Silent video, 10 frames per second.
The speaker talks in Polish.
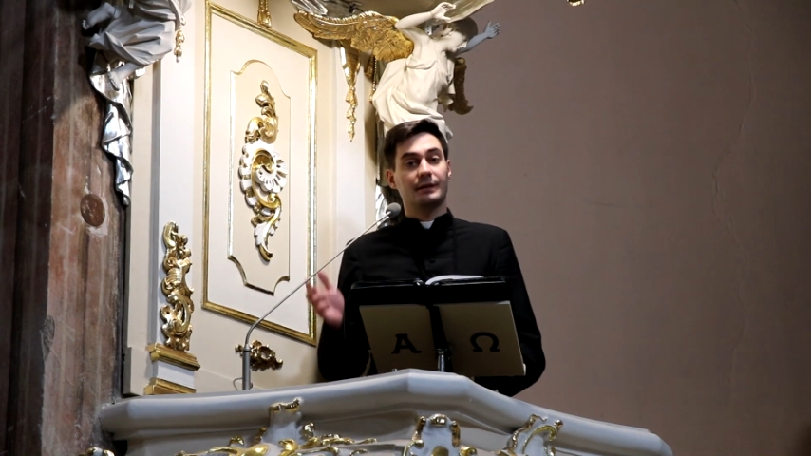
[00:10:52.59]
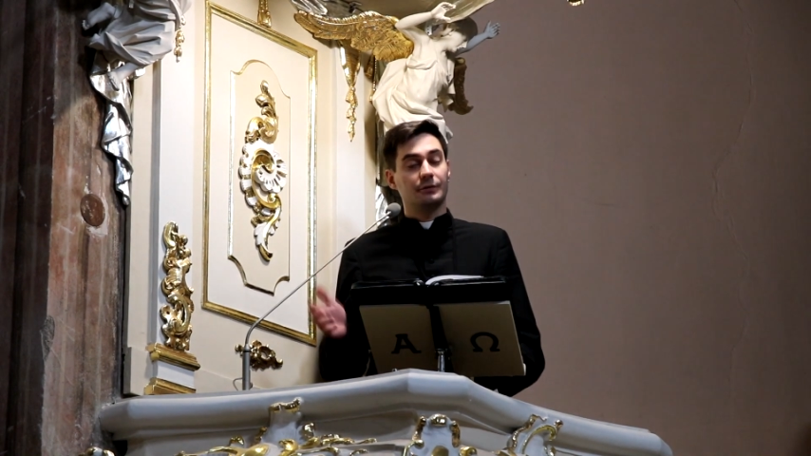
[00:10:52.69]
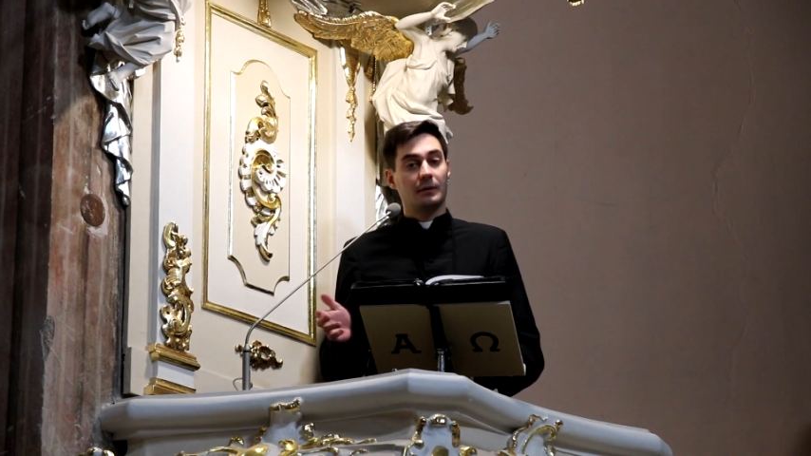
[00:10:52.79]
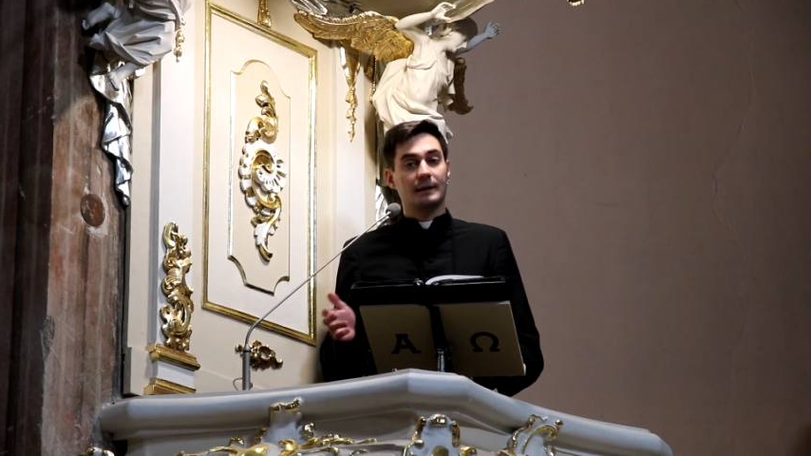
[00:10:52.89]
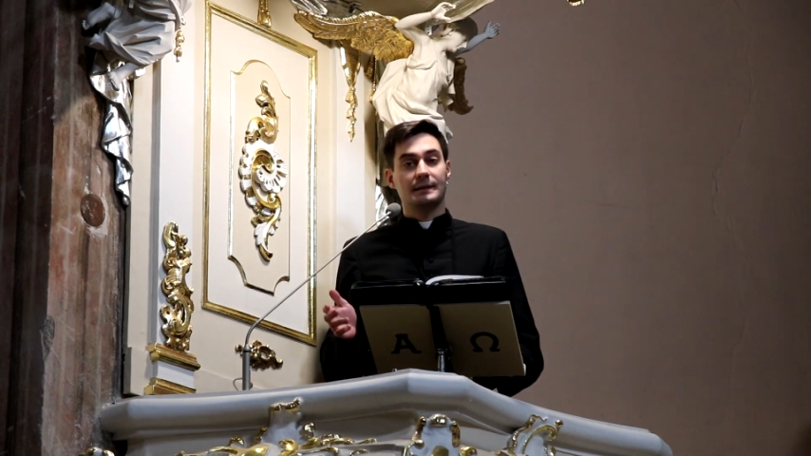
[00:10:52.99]

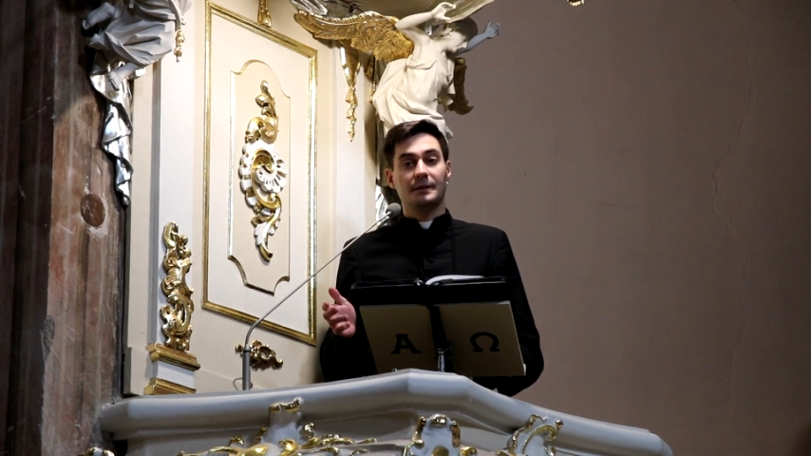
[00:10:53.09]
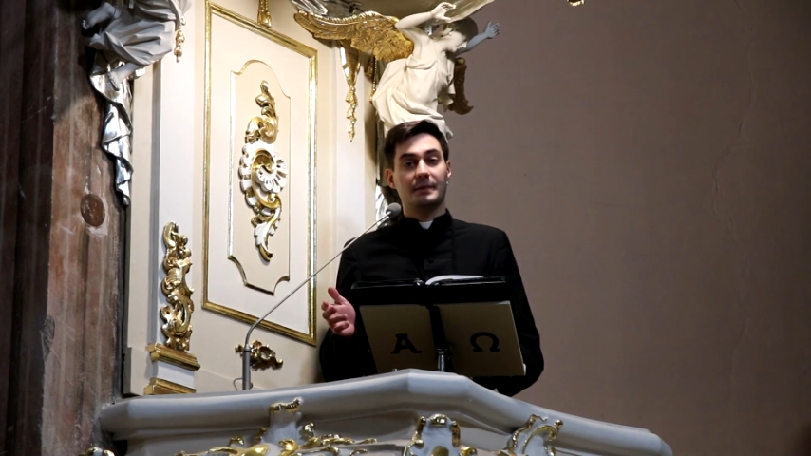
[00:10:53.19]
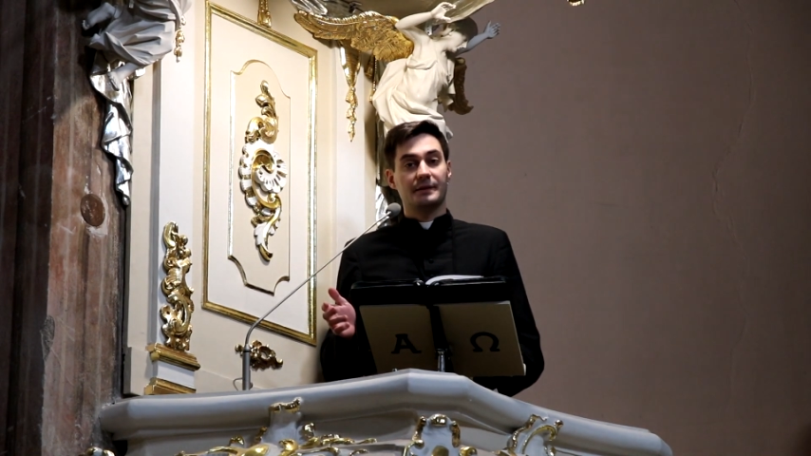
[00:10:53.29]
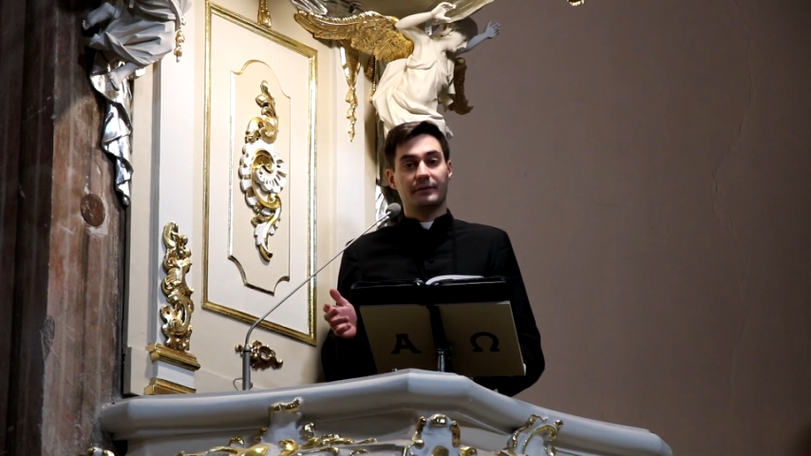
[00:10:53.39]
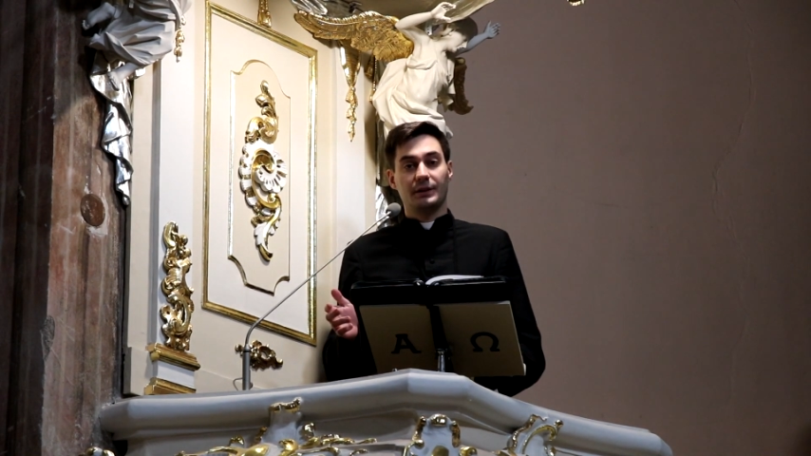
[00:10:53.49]
sytuacji
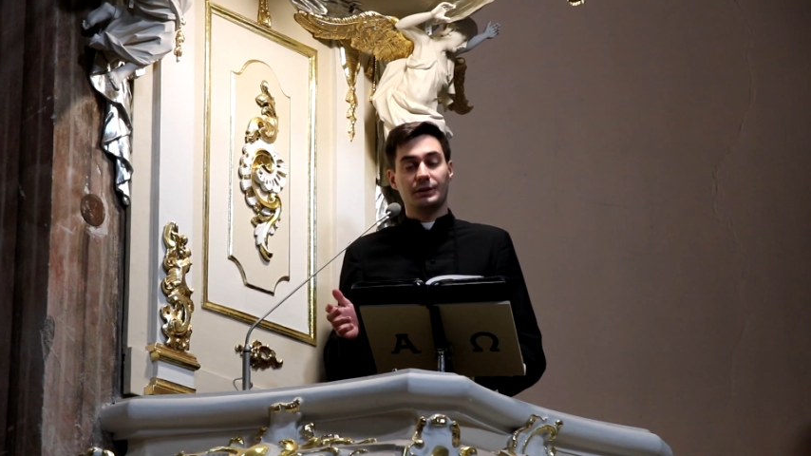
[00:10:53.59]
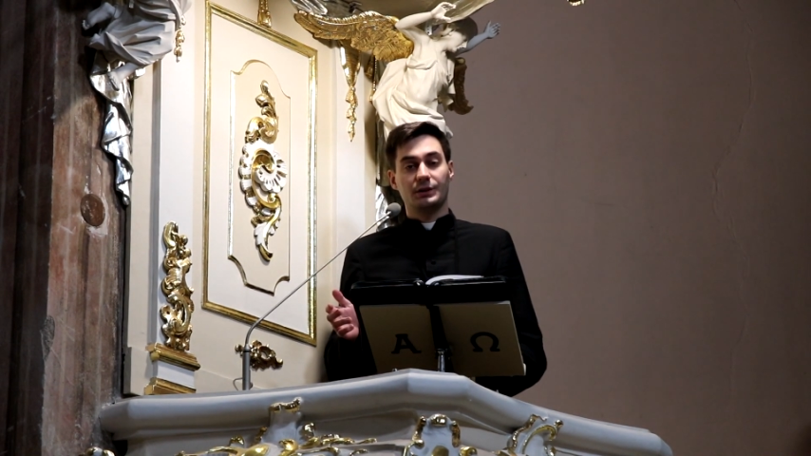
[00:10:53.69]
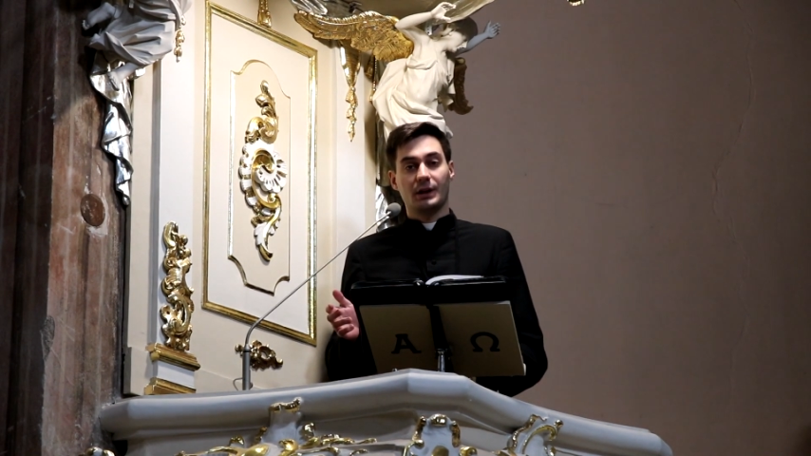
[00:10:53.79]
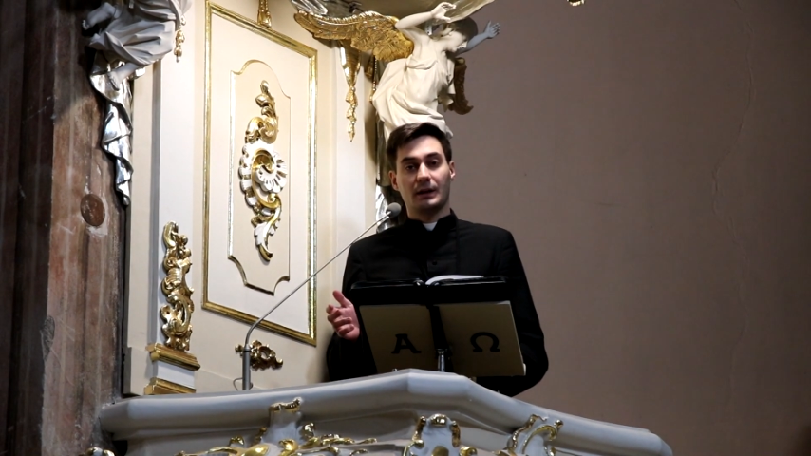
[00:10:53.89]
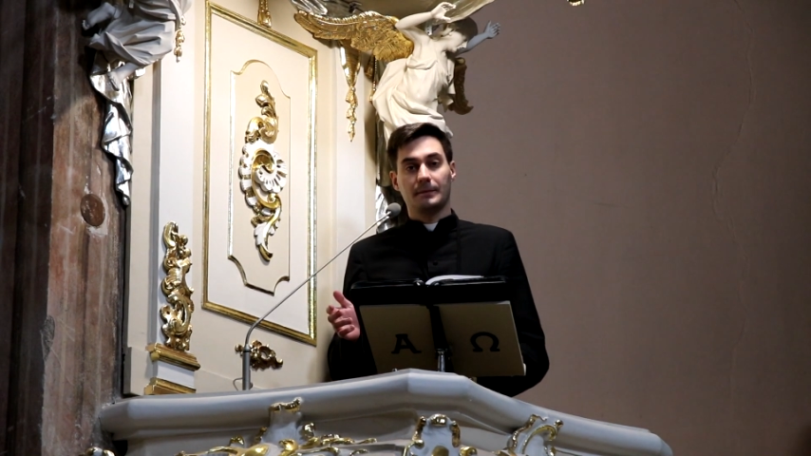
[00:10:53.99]
bez
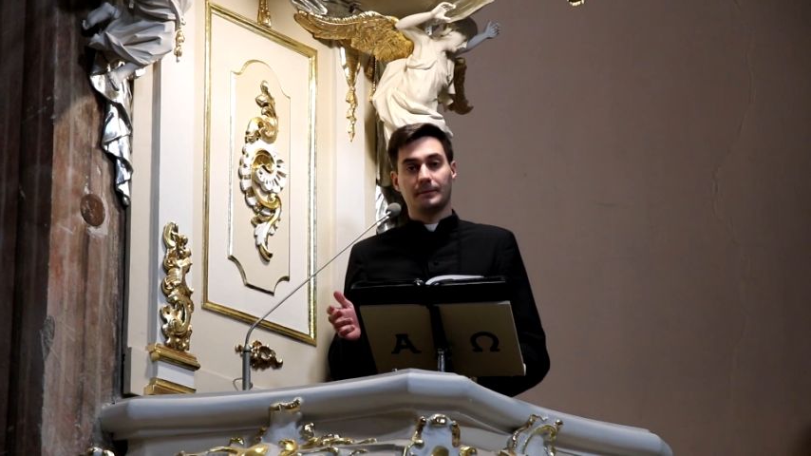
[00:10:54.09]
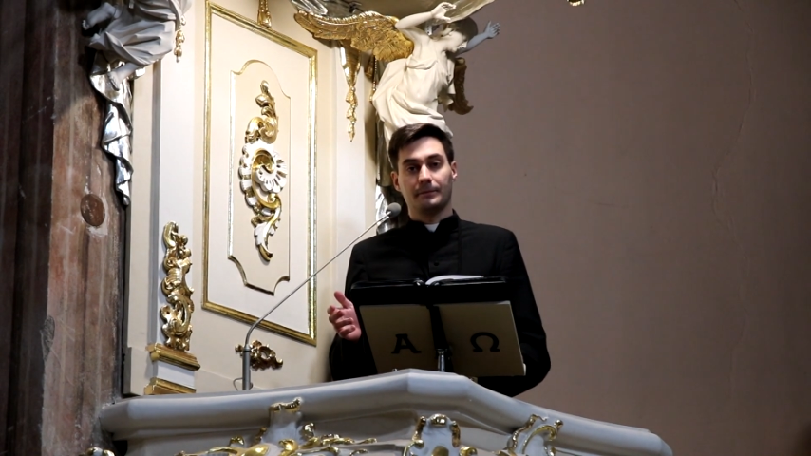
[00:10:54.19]
wyjścia,